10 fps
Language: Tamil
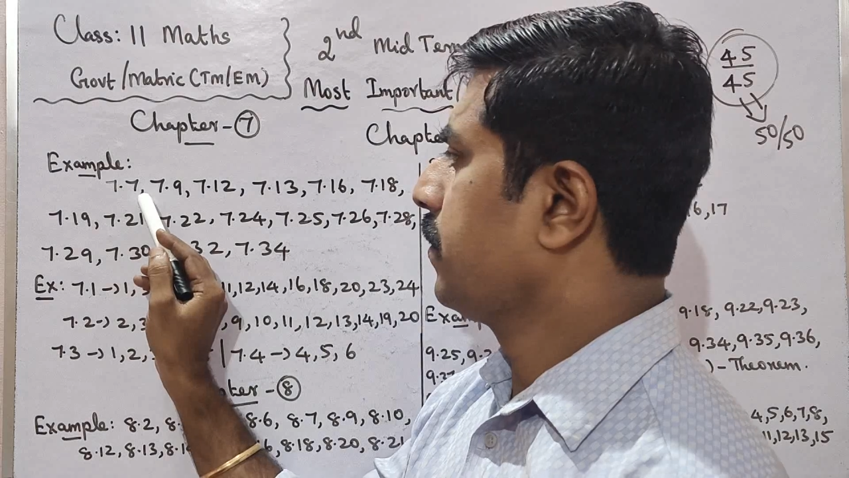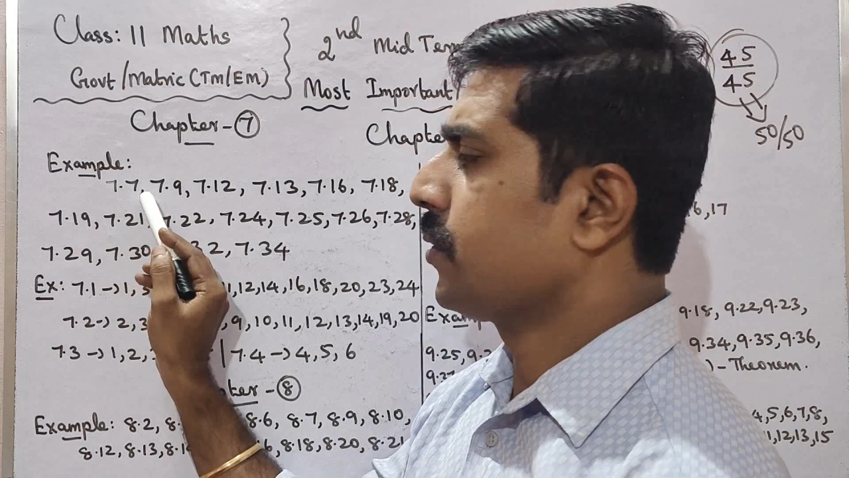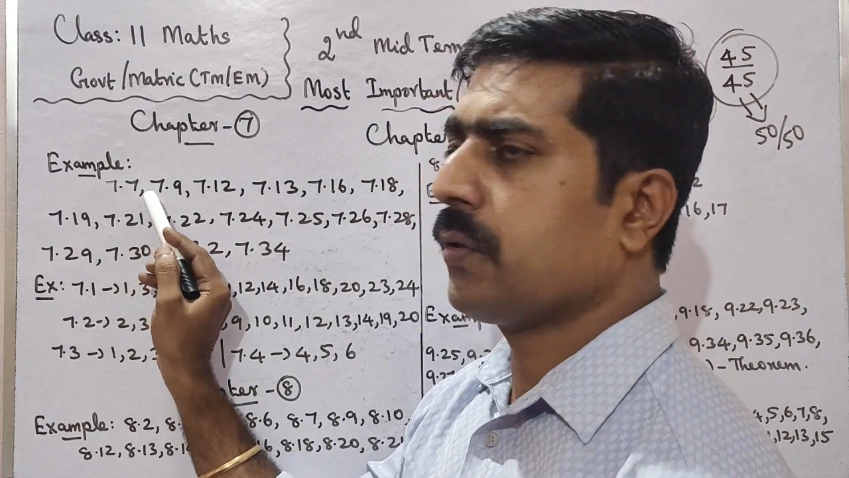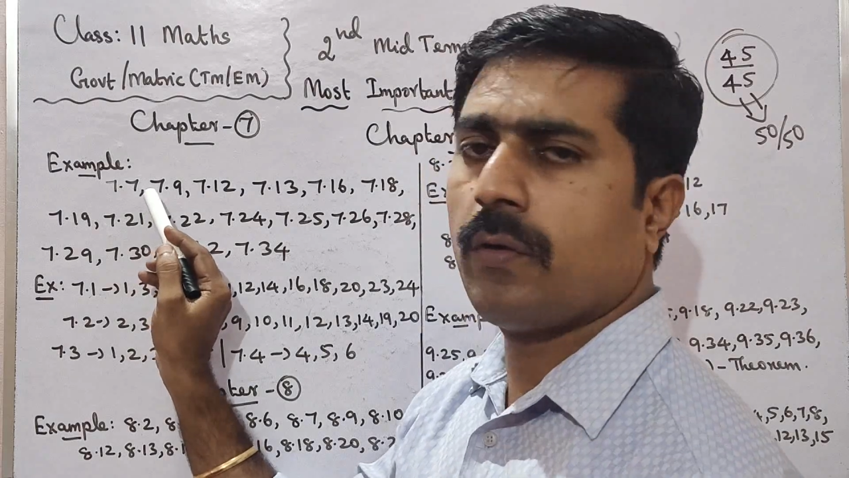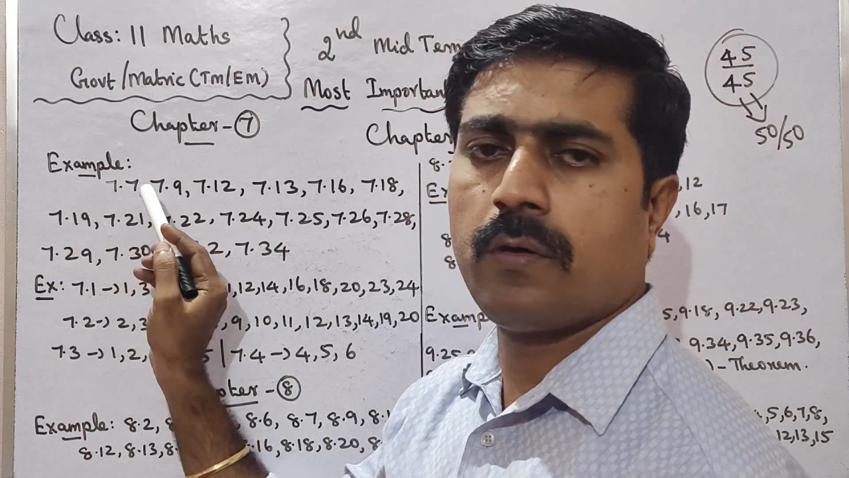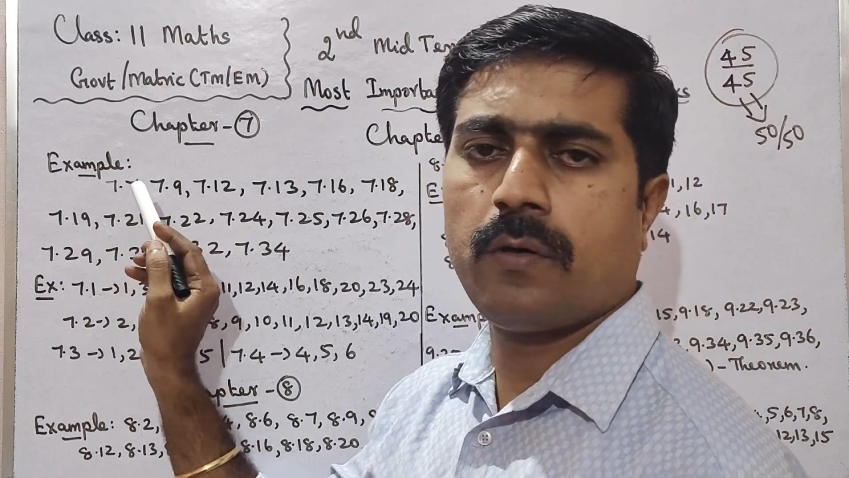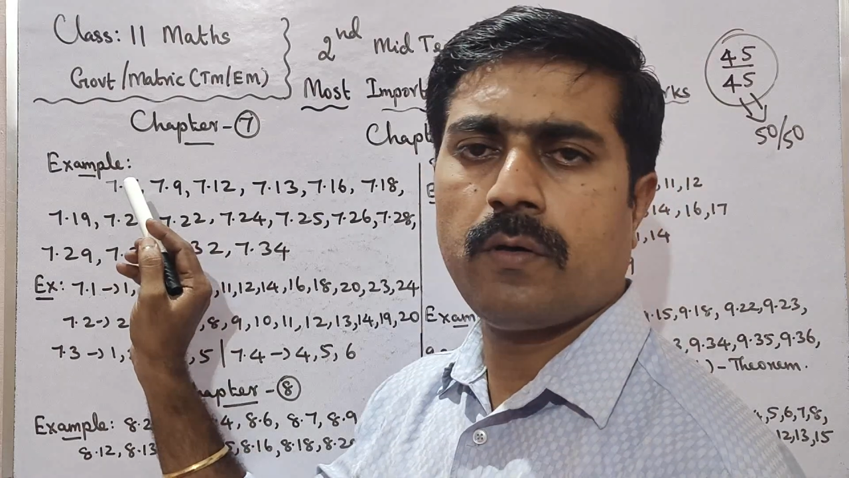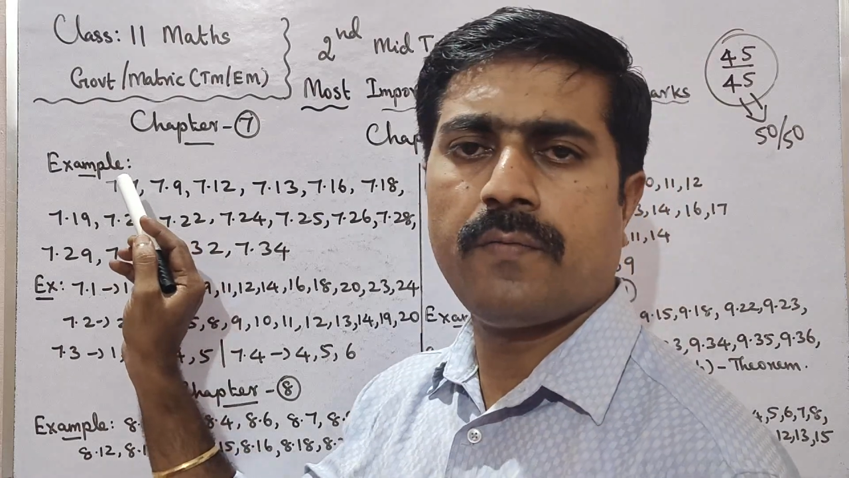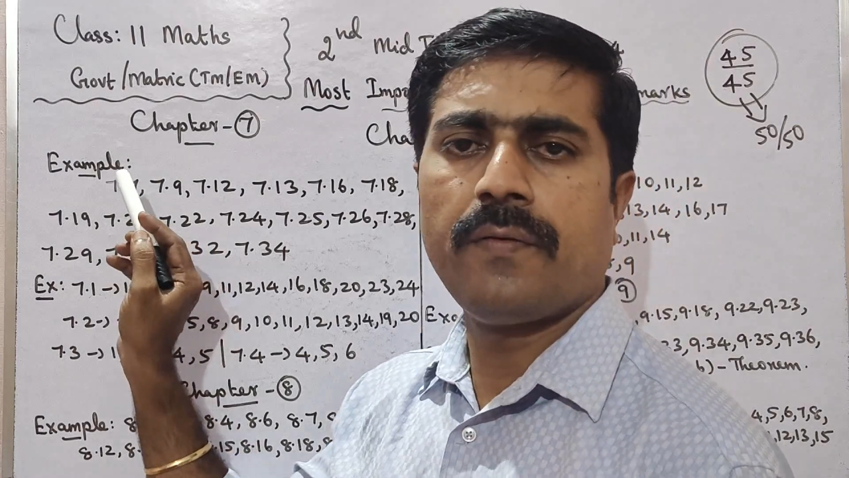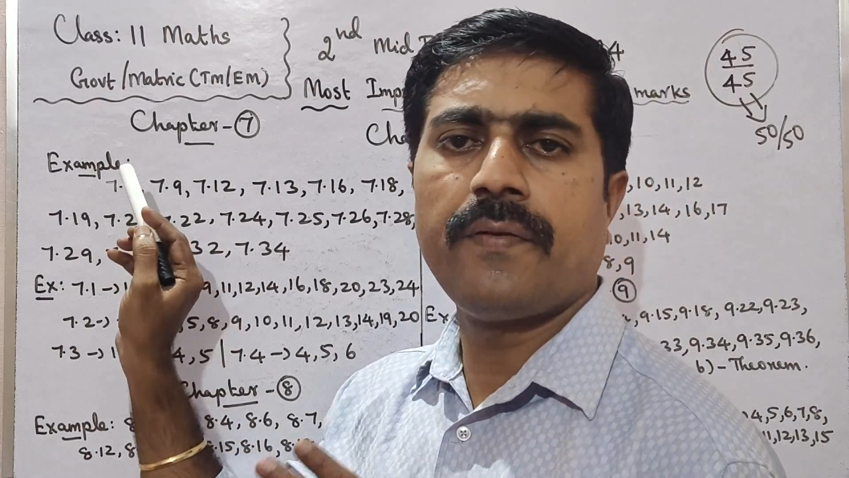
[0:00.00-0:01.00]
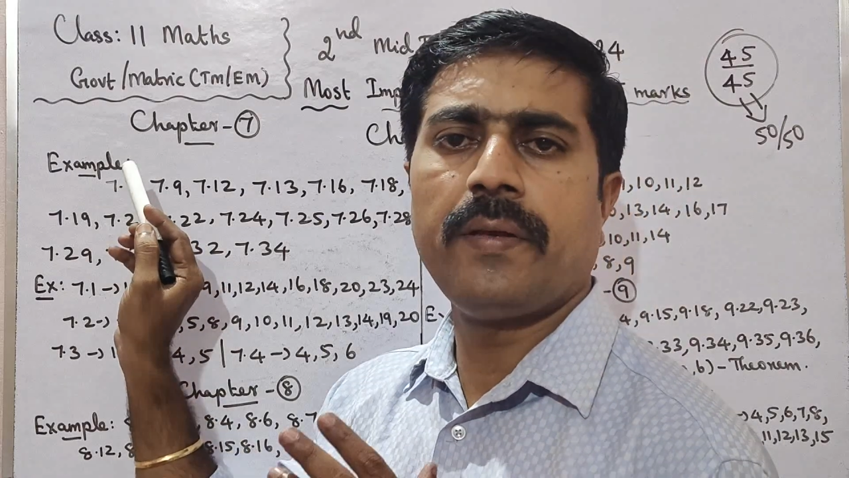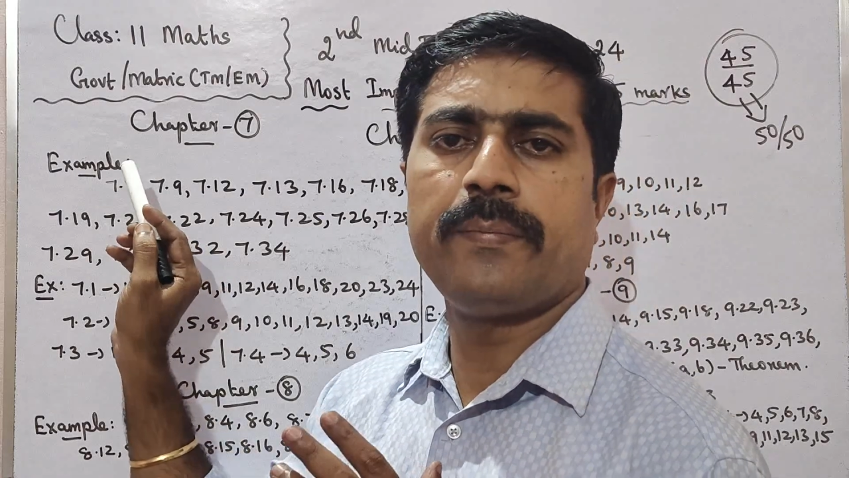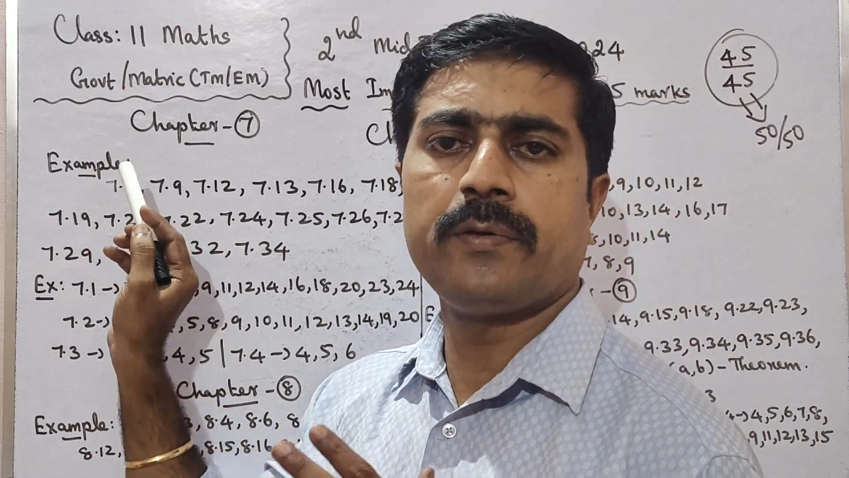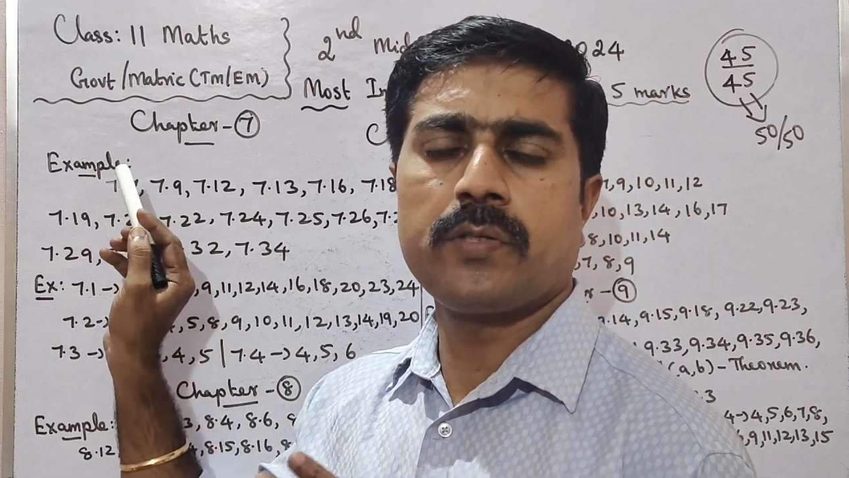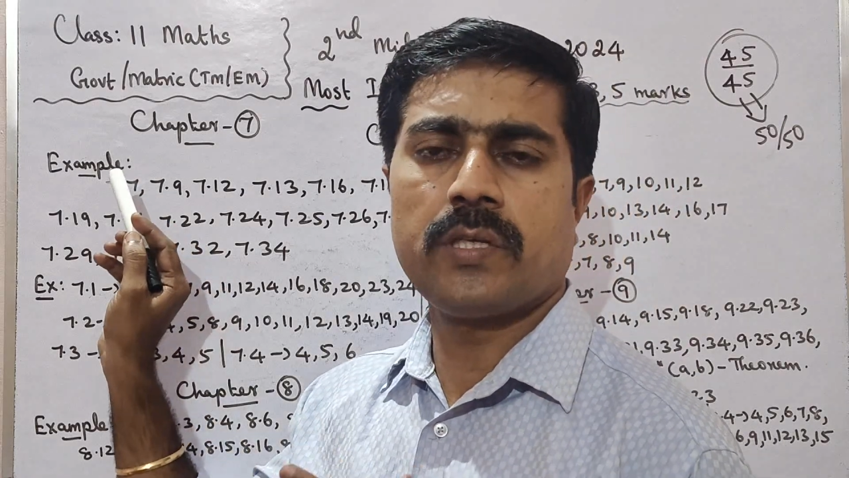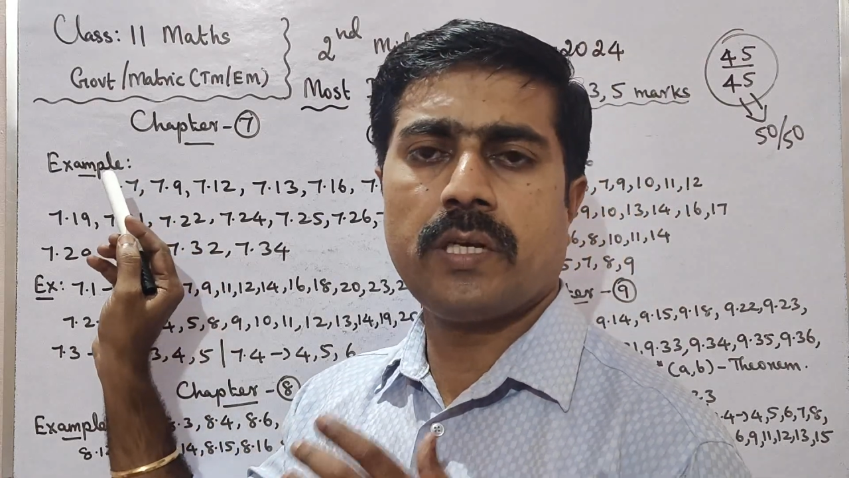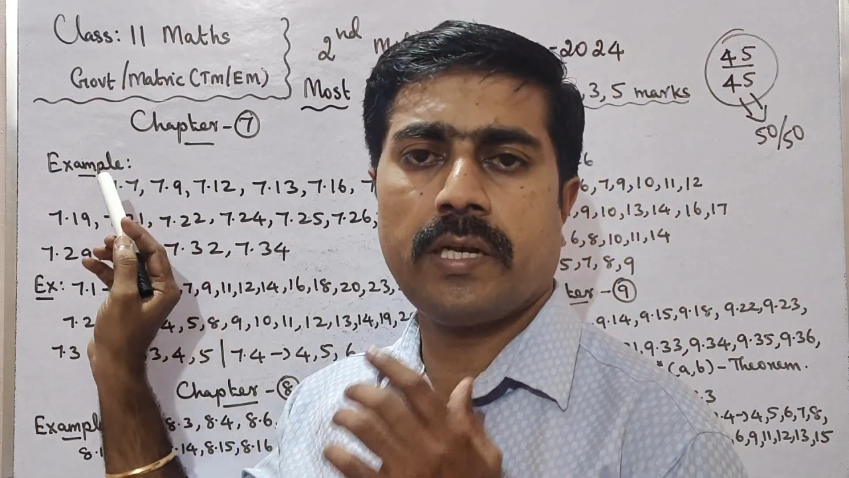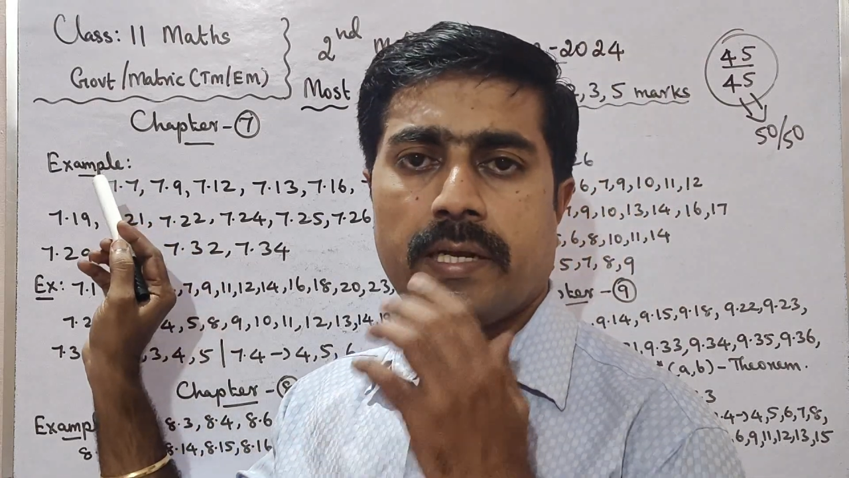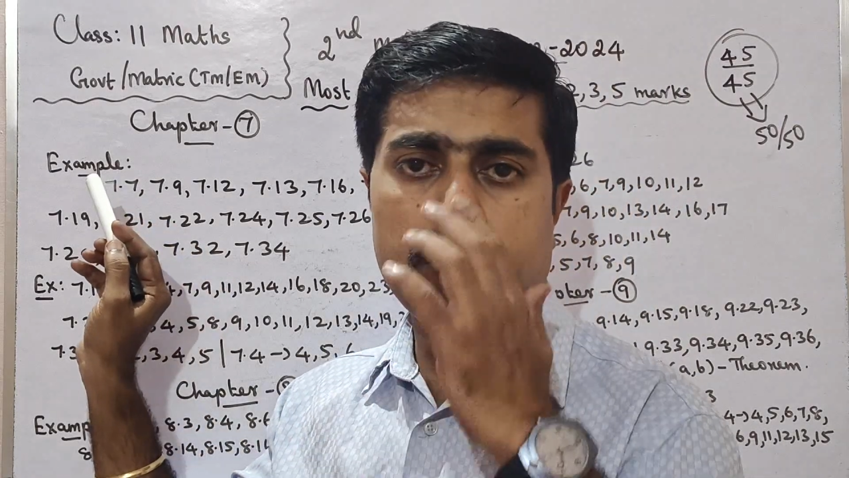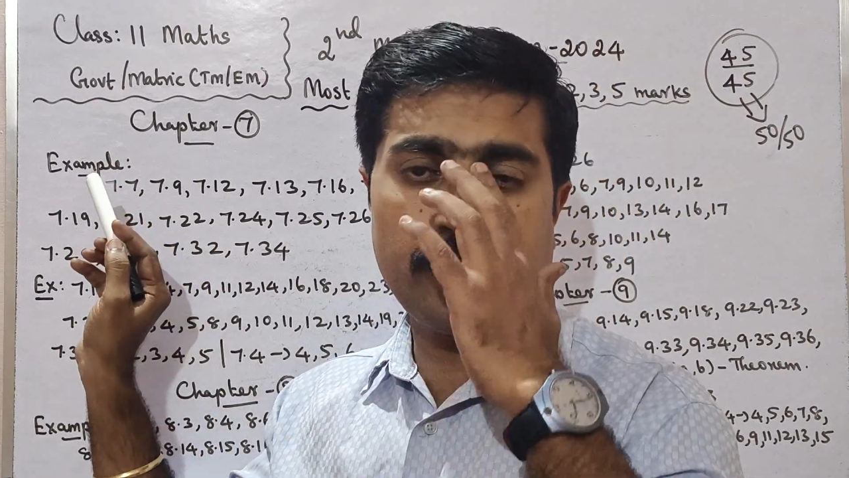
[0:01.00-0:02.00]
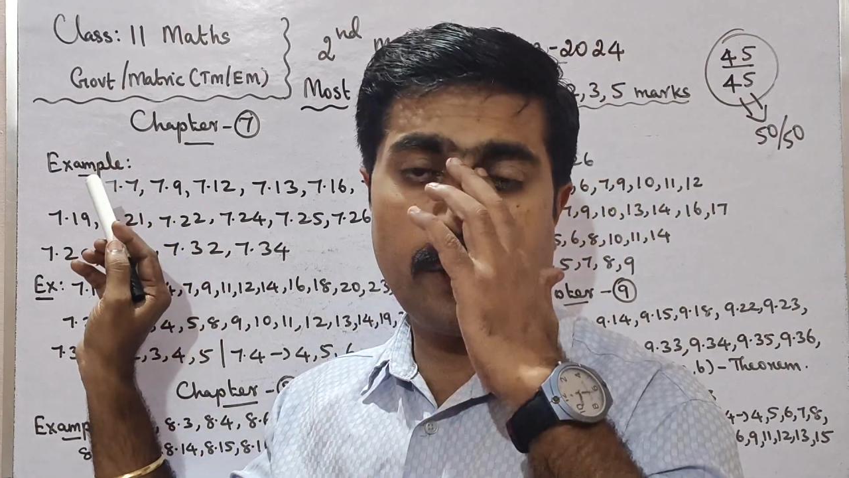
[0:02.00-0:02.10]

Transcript: ஸோ ஃபிஃப்டி பர்சன்டேஜ்